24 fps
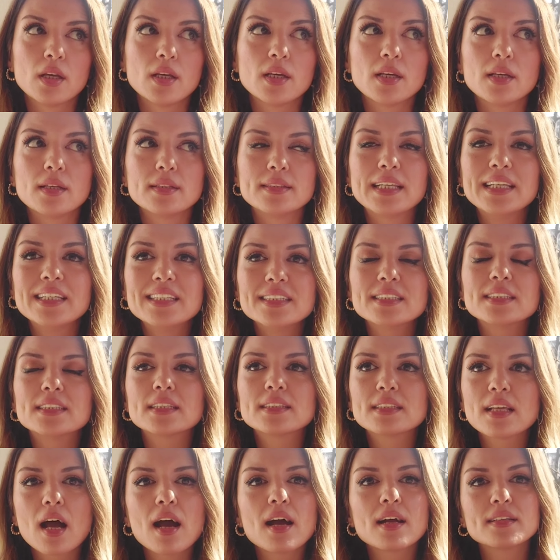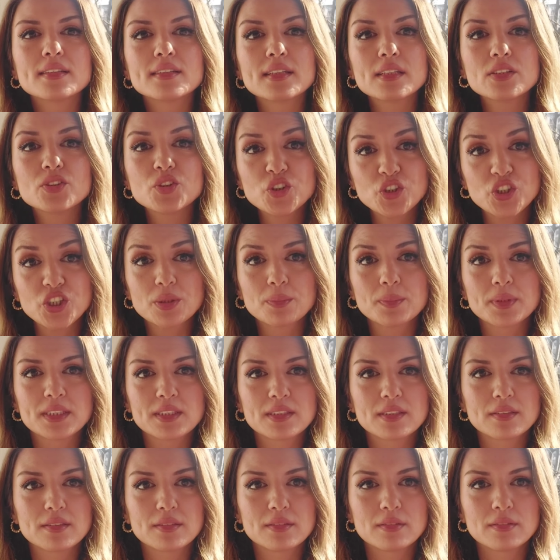E, denizde, terde
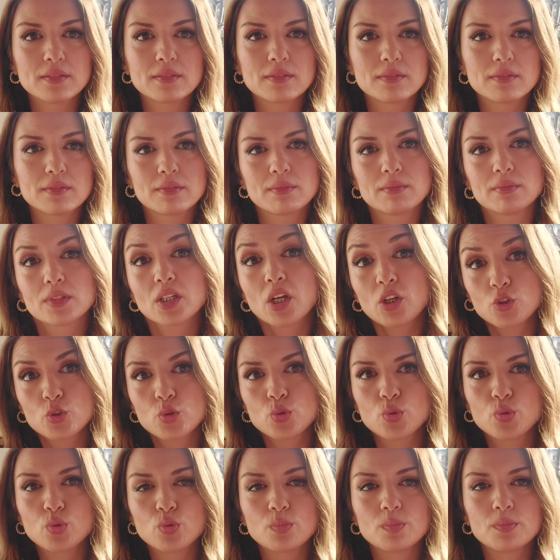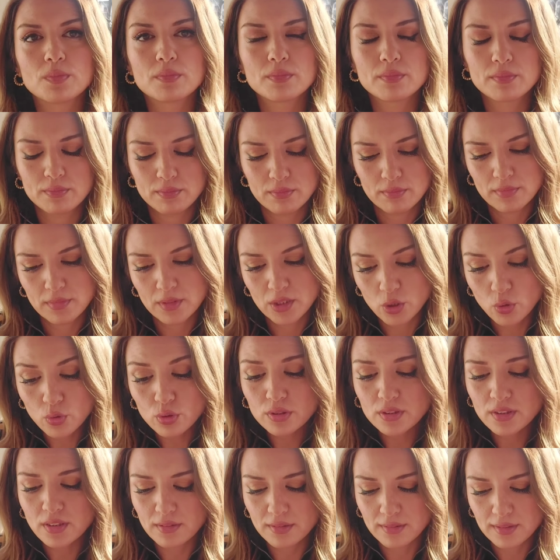çıkmasın kaş ürünüm
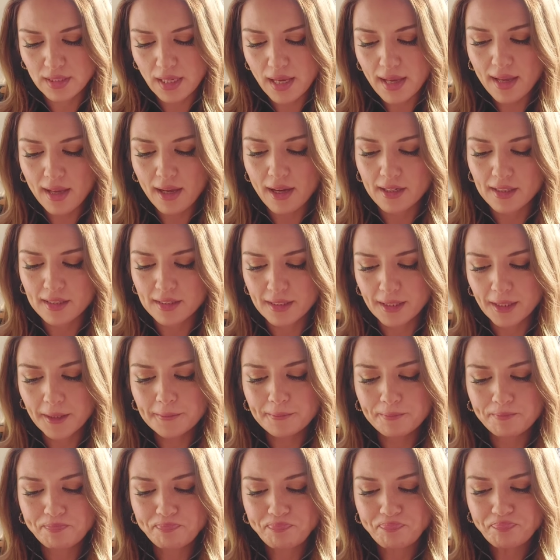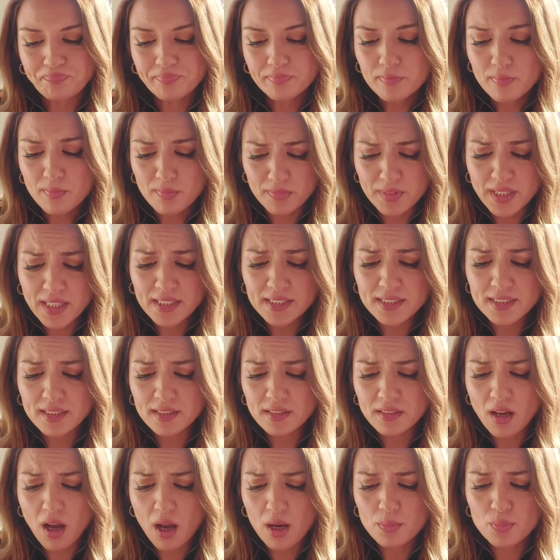diyorsanız eğer de
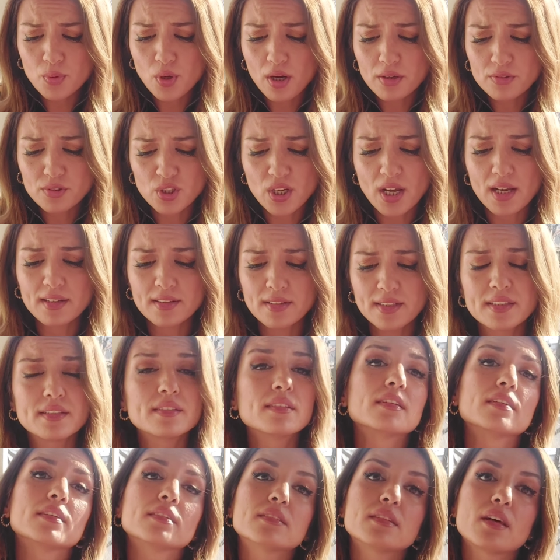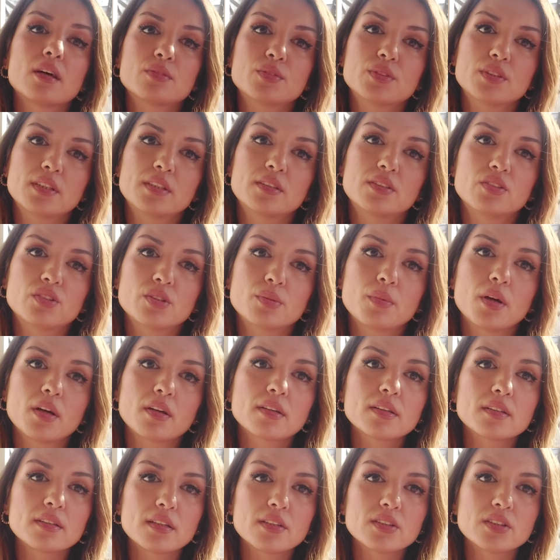NYX'in eyebrow jellerini tavsiye edeceğim
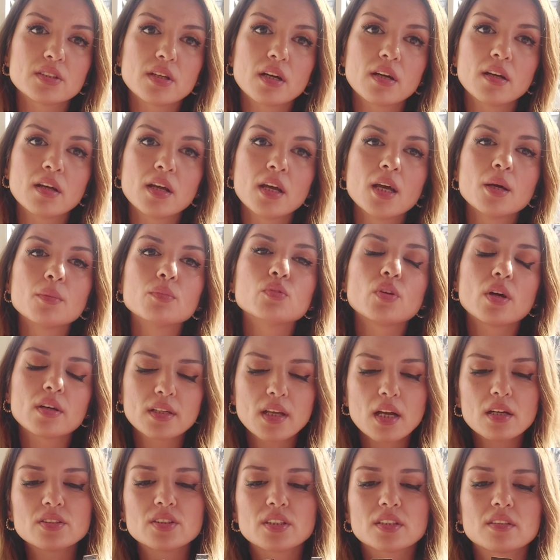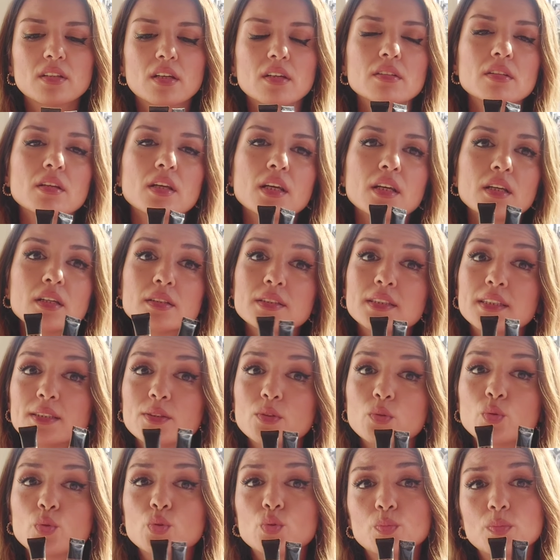arkadaşlar. Bunlar gerçekten
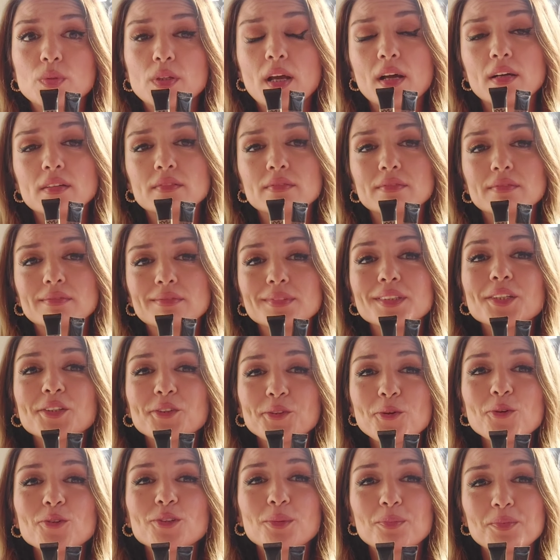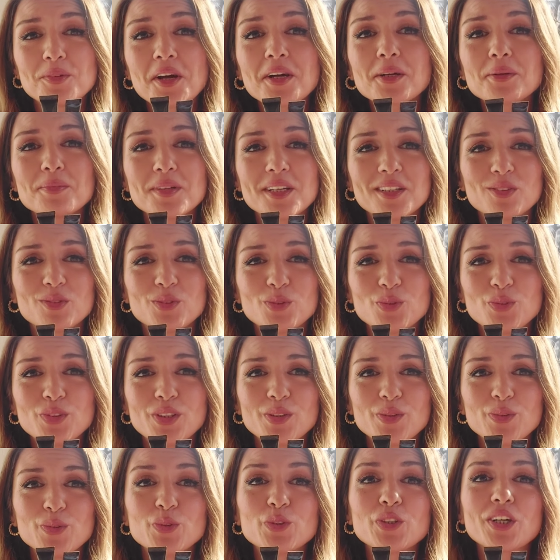sizi üzmeyen, yarı yolda bırakmayan
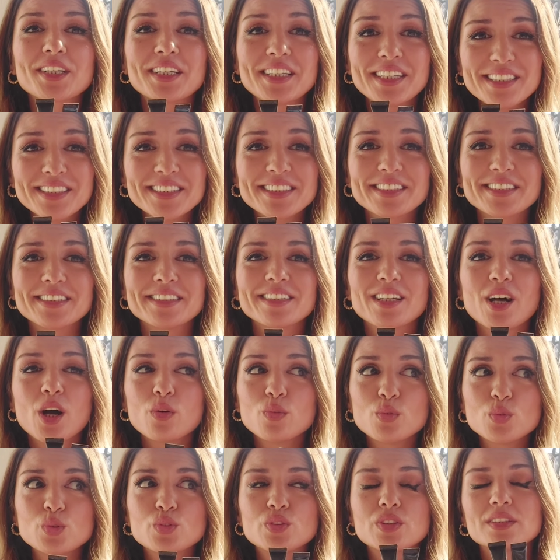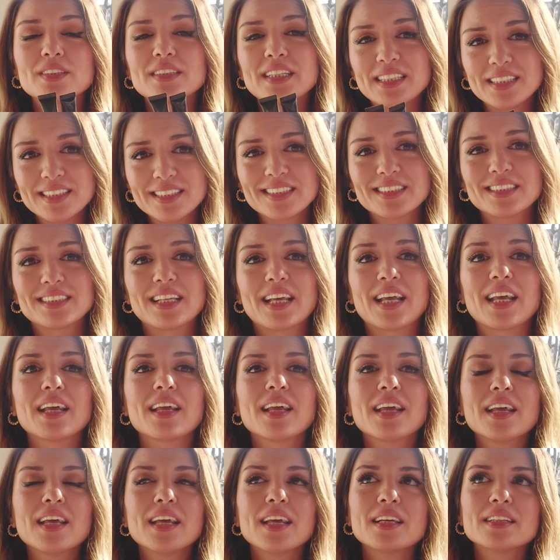ürünler olacak. Yazın, havuzda, denizde,
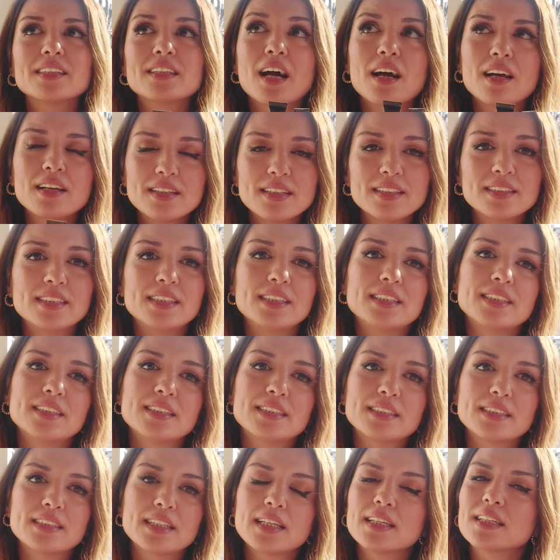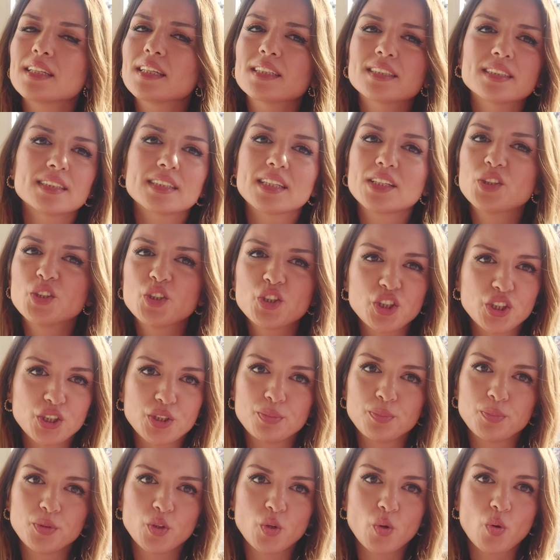terlediğinizde kesinlikle
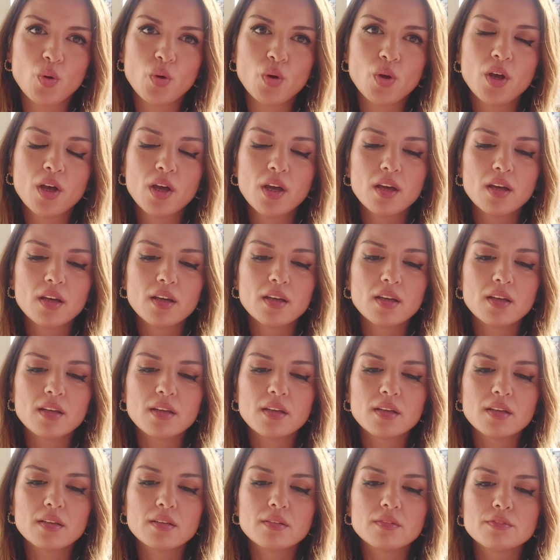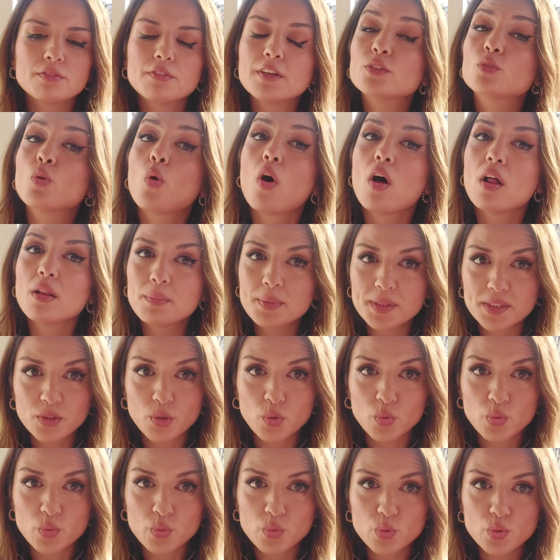çıkmıyor. Ee, ve doğal bir
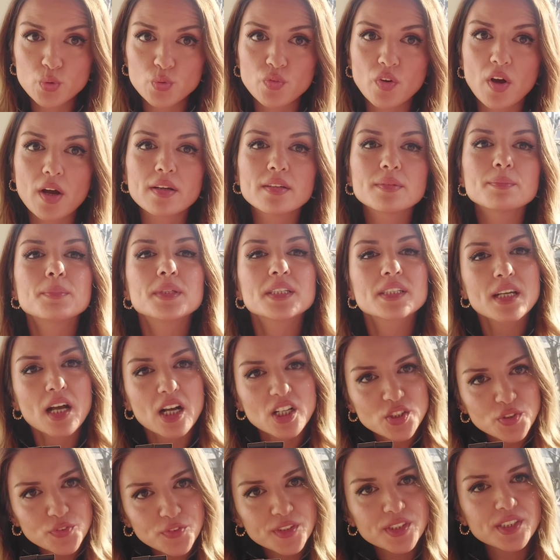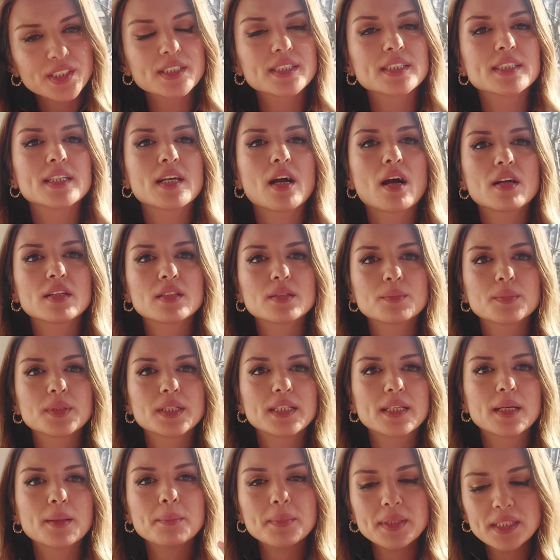görüntüsü var. Bir kaş fırçası
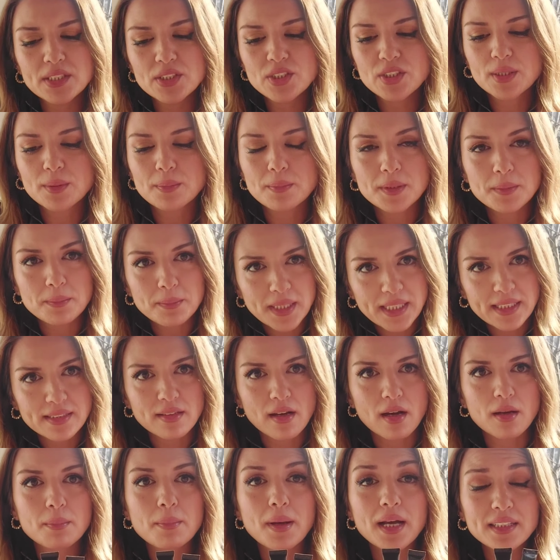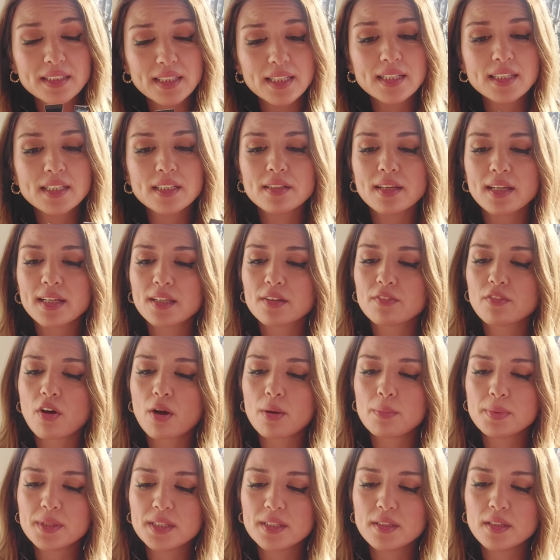yardımıyla minicik bir miktar. Bende iki rengi
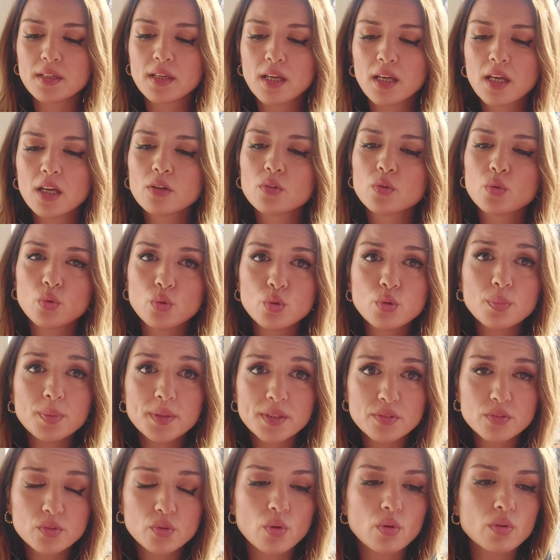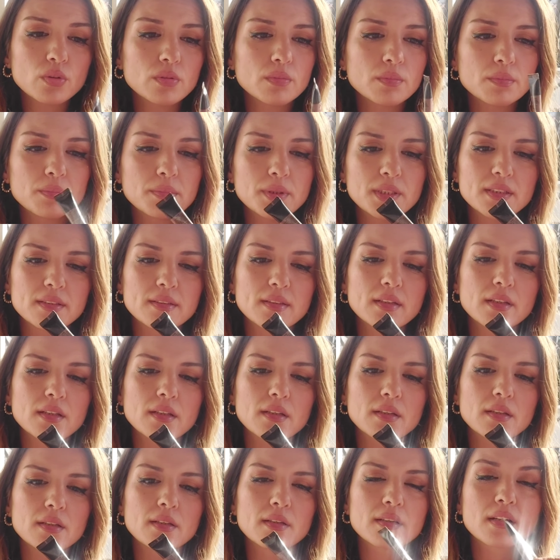var. Biri küllü bir ton, biri
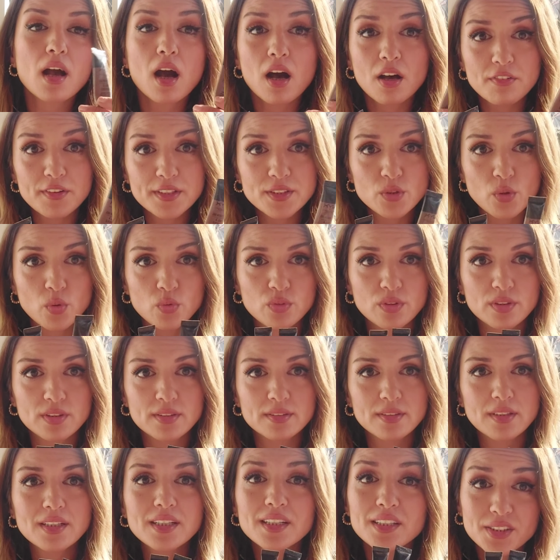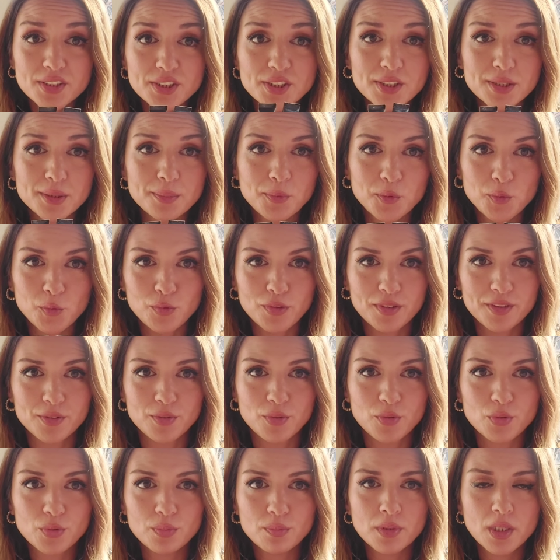de e, kahve tonlarında karıştırıp
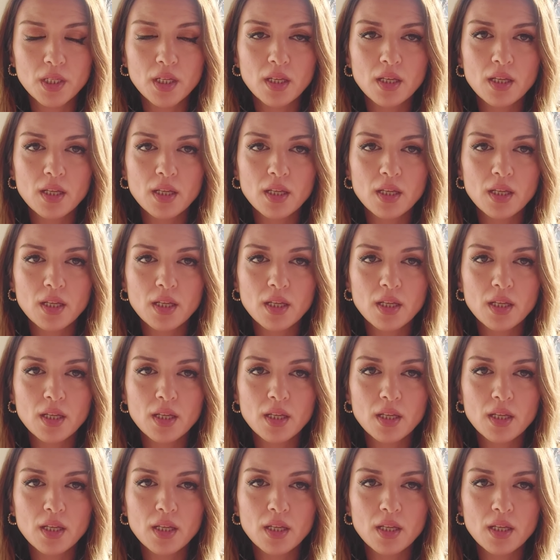kullanıyorum.